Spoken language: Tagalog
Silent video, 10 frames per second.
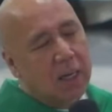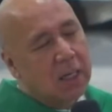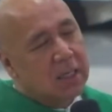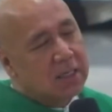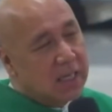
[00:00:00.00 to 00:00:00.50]

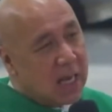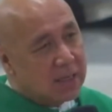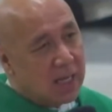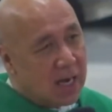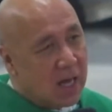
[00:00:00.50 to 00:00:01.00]

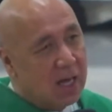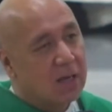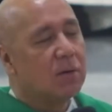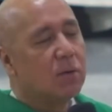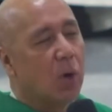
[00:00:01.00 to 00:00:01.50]
dinadala.
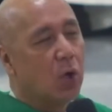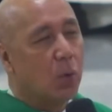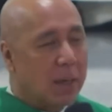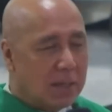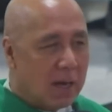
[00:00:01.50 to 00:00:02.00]
Kung ano
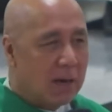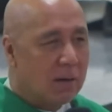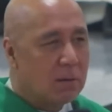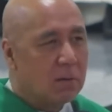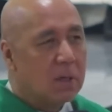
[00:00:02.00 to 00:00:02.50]
man yan.
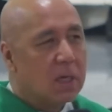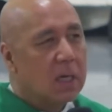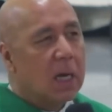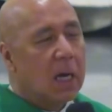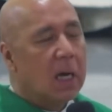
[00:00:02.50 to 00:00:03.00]
No?
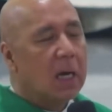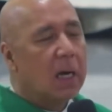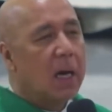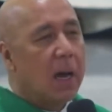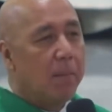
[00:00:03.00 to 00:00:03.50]
Uh,
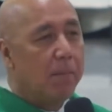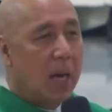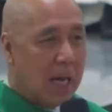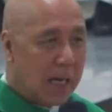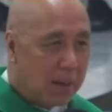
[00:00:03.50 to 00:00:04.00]

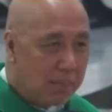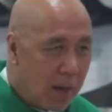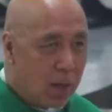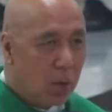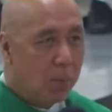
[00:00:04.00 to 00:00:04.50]
malaki
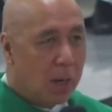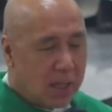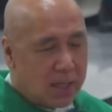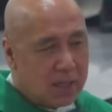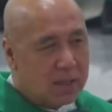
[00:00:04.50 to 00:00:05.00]
man o
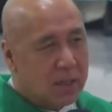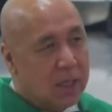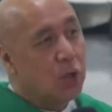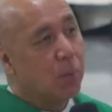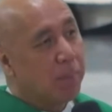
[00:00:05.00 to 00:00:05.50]
maliit,
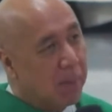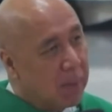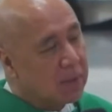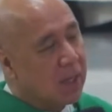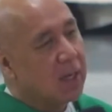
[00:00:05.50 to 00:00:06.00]
ganyan pa
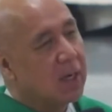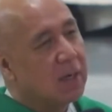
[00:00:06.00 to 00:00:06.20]
man din,